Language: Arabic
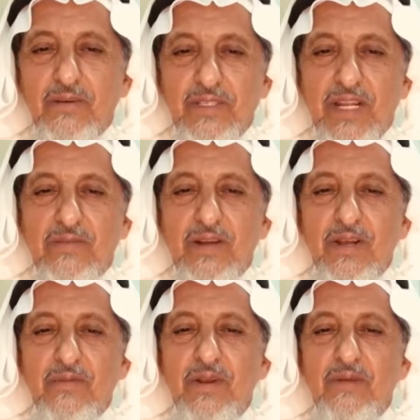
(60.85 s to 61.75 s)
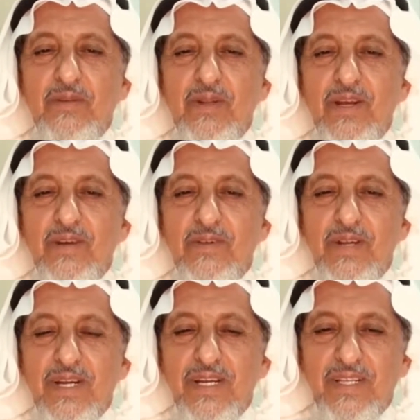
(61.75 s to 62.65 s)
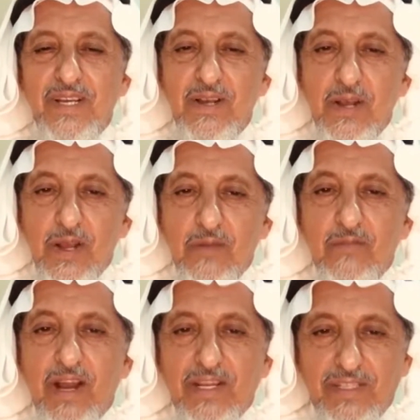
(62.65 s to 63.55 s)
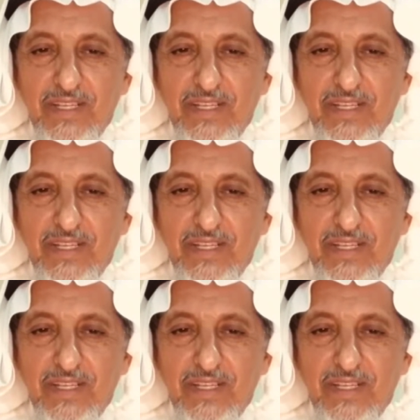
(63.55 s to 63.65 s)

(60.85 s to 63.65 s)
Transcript: السلام عليكم ورحمة الله وبركاته مع